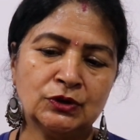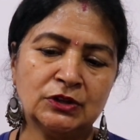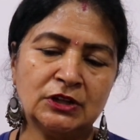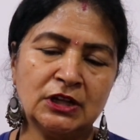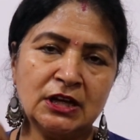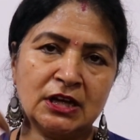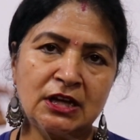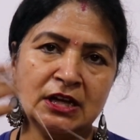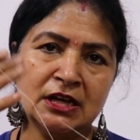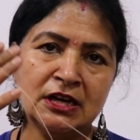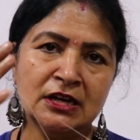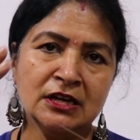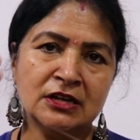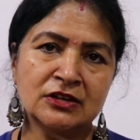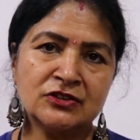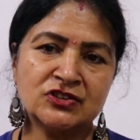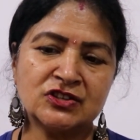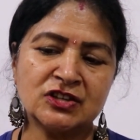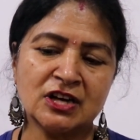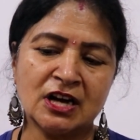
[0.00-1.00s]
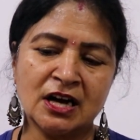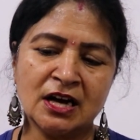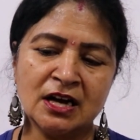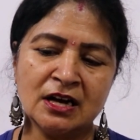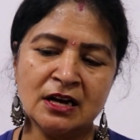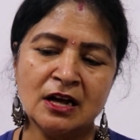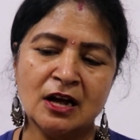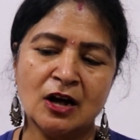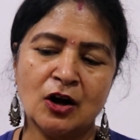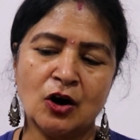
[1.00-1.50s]
तीन
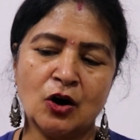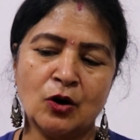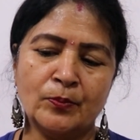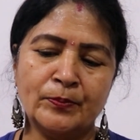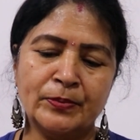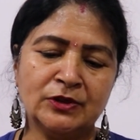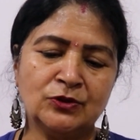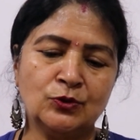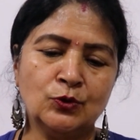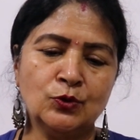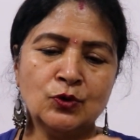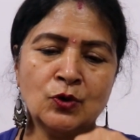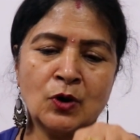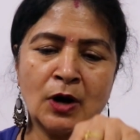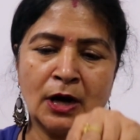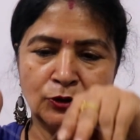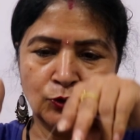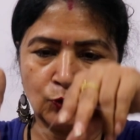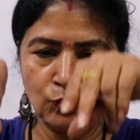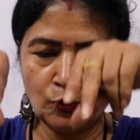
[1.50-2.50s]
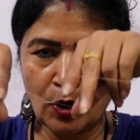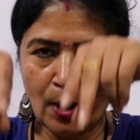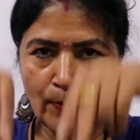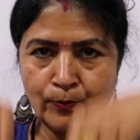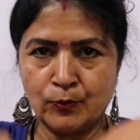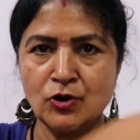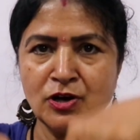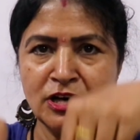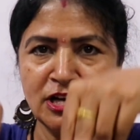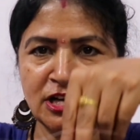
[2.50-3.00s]
चार और फिर दोनों हाथों को
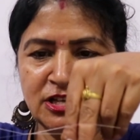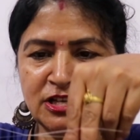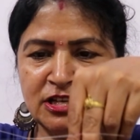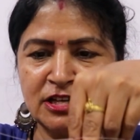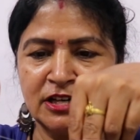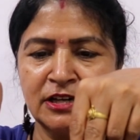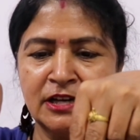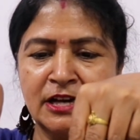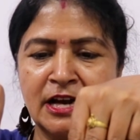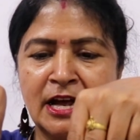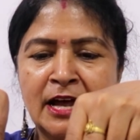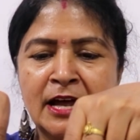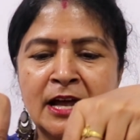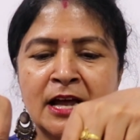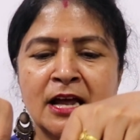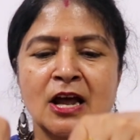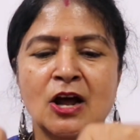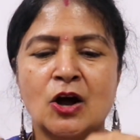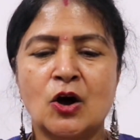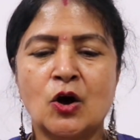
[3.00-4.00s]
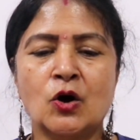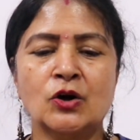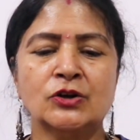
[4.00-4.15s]
आपको नीचे रखना है